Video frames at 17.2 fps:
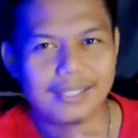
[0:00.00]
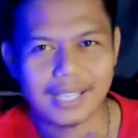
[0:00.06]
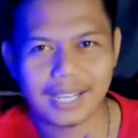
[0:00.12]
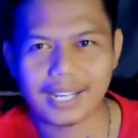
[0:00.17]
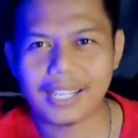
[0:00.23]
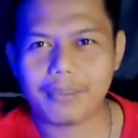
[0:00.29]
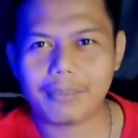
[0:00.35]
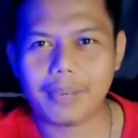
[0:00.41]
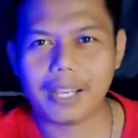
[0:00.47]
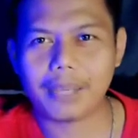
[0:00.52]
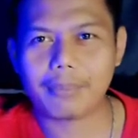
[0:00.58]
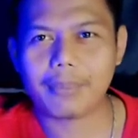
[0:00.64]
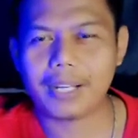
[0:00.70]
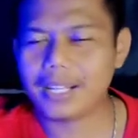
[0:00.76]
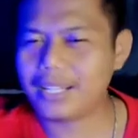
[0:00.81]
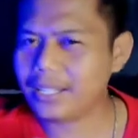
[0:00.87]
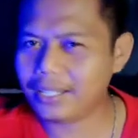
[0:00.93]
Caranya
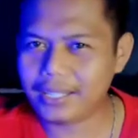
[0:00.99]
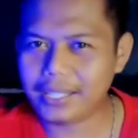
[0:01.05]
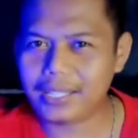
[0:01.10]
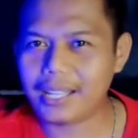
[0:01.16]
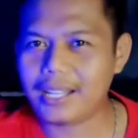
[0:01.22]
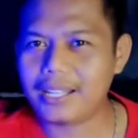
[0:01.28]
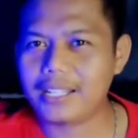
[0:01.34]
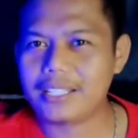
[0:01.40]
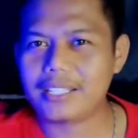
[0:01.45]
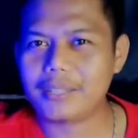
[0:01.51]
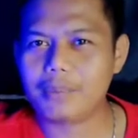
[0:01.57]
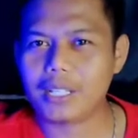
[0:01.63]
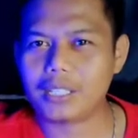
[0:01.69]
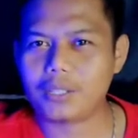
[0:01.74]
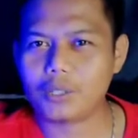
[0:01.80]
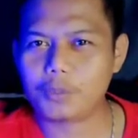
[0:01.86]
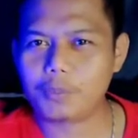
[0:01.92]
bagaimana nanti kalian
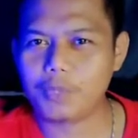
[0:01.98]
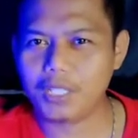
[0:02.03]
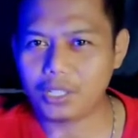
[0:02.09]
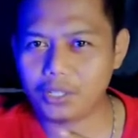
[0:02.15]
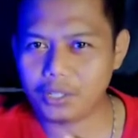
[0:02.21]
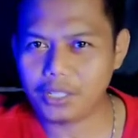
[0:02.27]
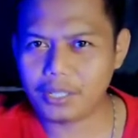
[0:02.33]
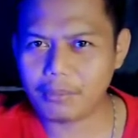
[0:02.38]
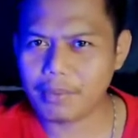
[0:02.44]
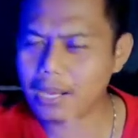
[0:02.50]
simak terus video ini.